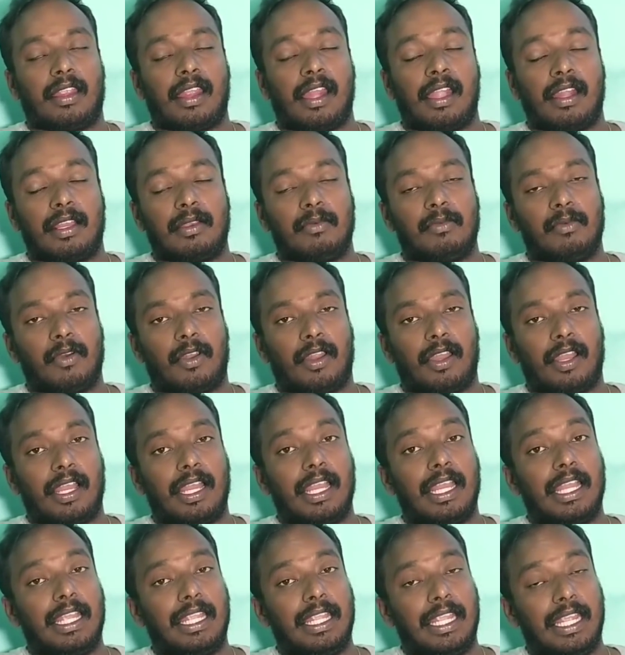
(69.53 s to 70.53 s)
எடுக்க போகிறாங்க
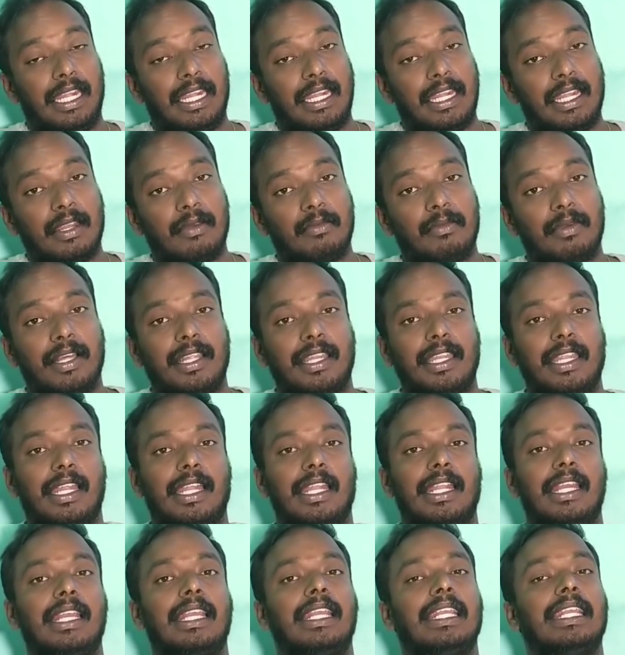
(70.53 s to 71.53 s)
என்னென்ன
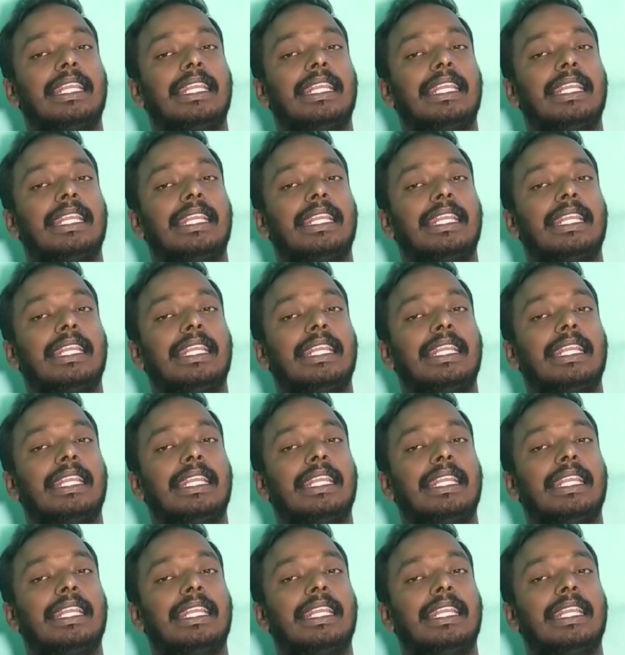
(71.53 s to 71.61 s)
மாதிரியான